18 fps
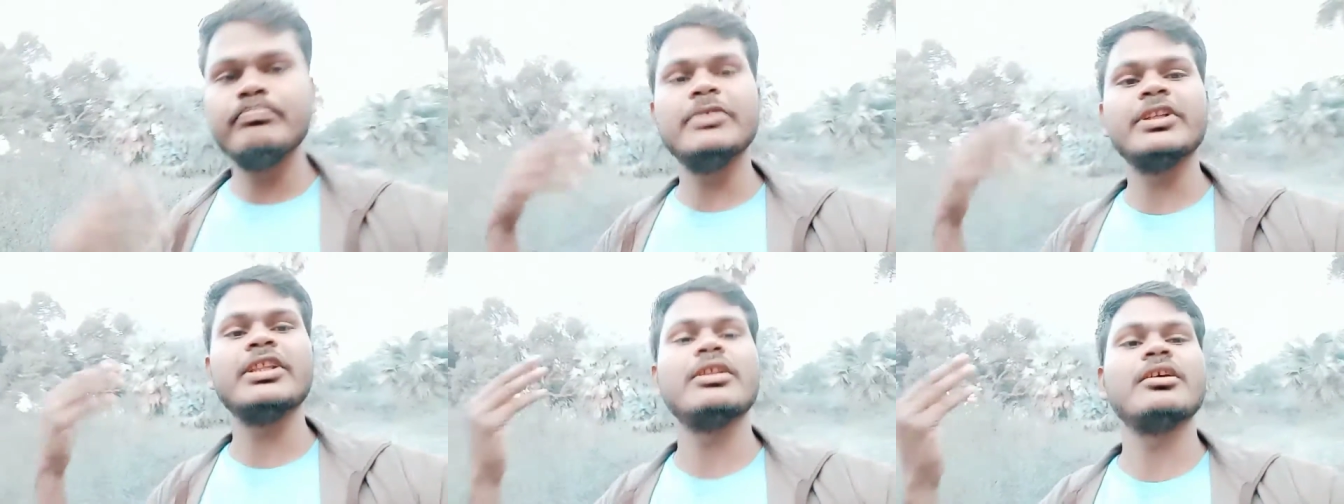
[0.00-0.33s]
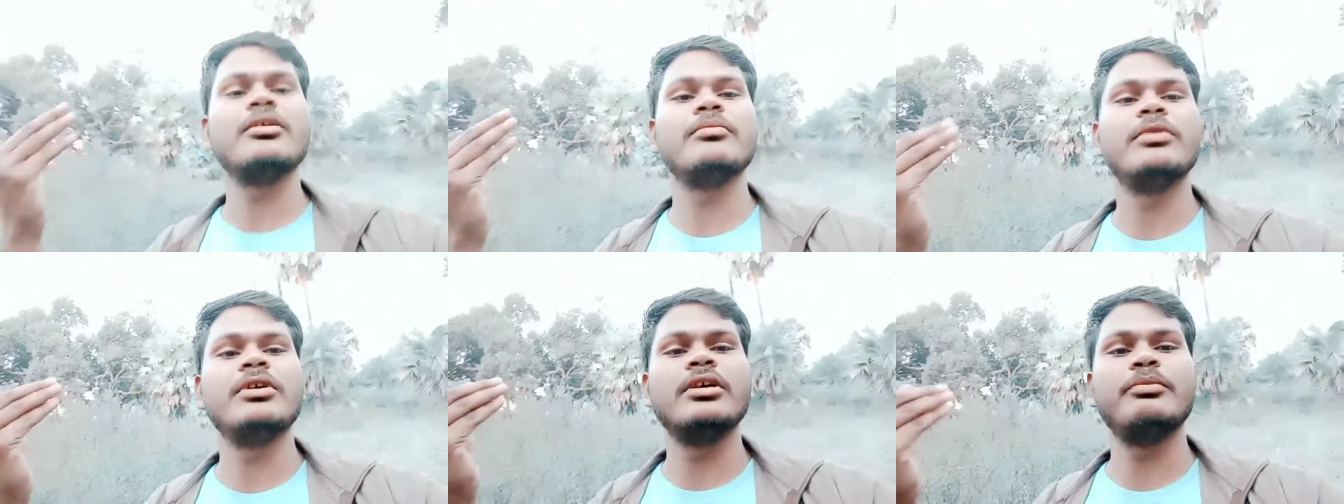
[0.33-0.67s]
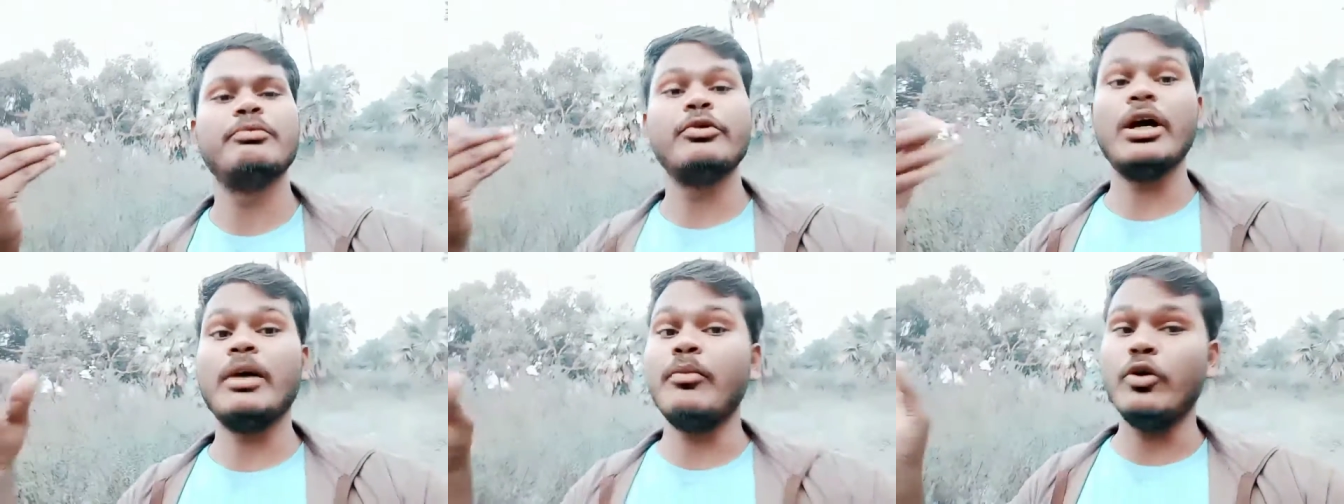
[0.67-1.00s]
मतलब
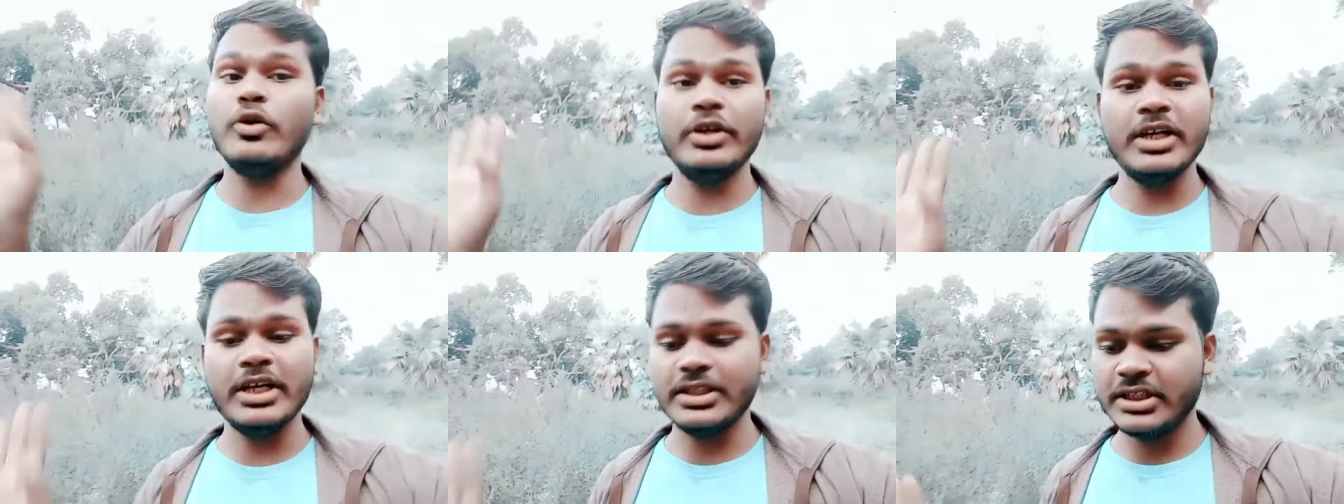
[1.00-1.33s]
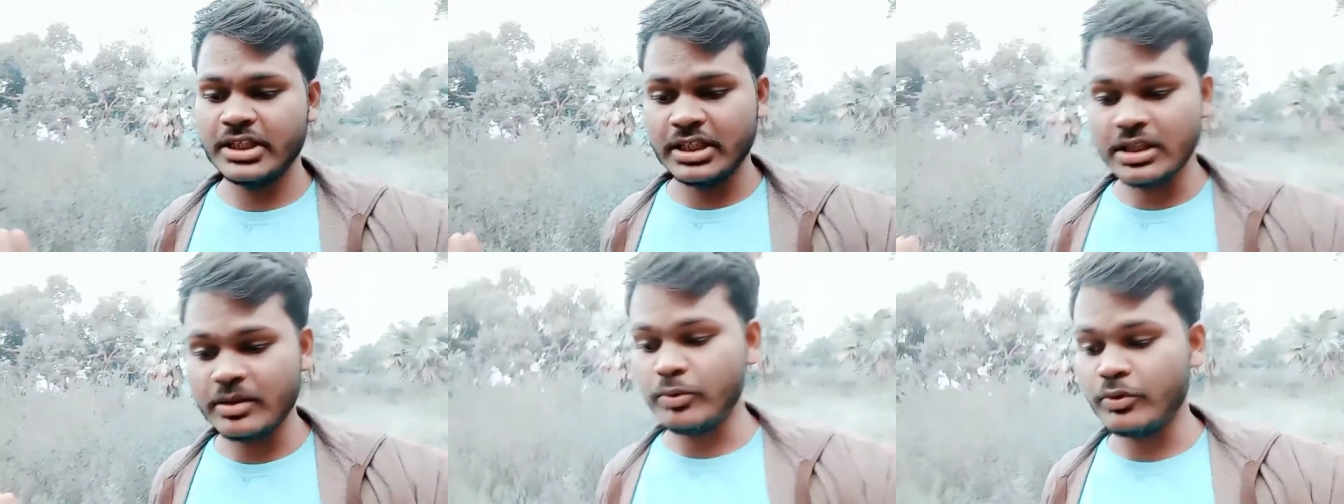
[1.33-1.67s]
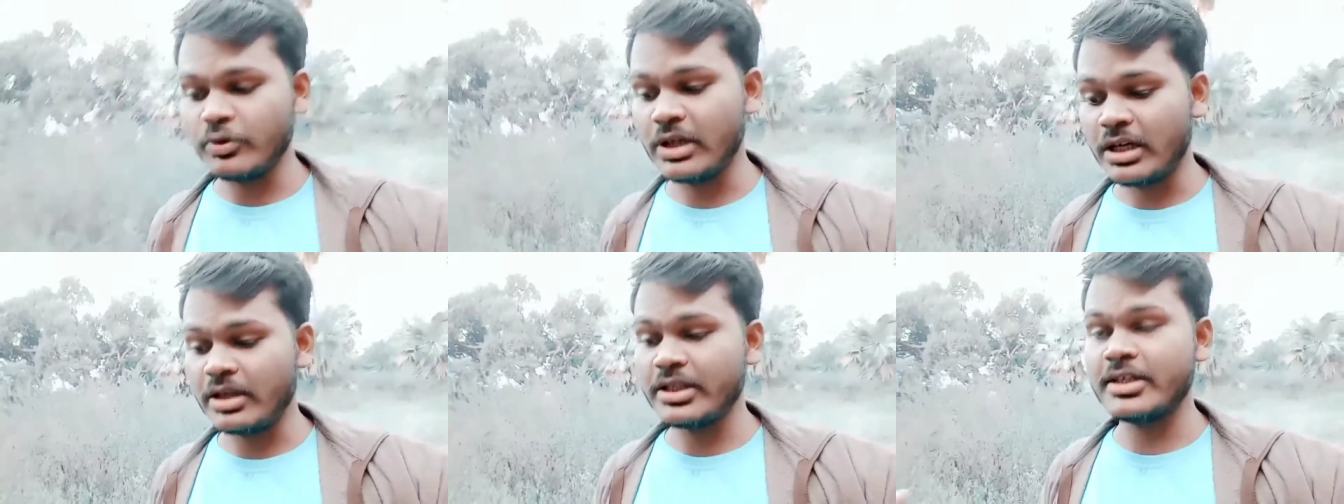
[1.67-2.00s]
पूरा बॉडी का चेकअप
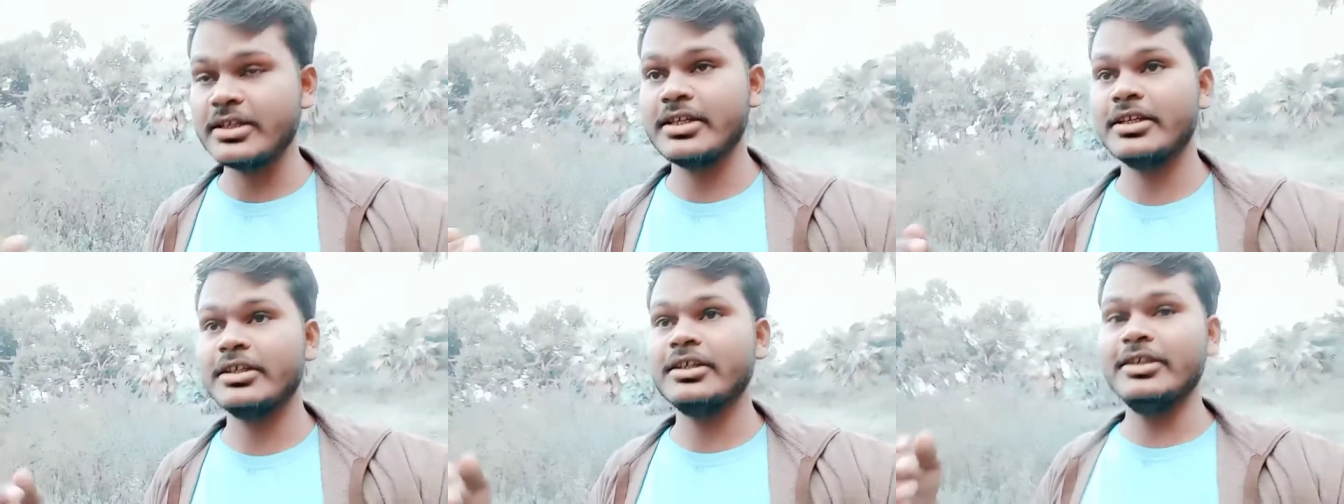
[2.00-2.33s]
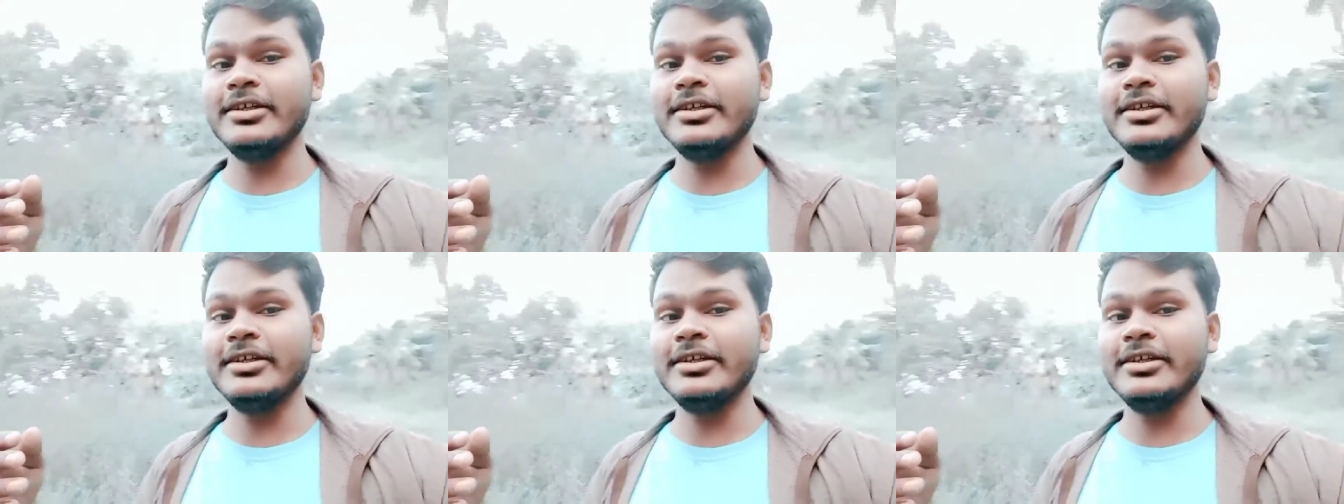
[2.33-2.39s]
होगा जैसे कि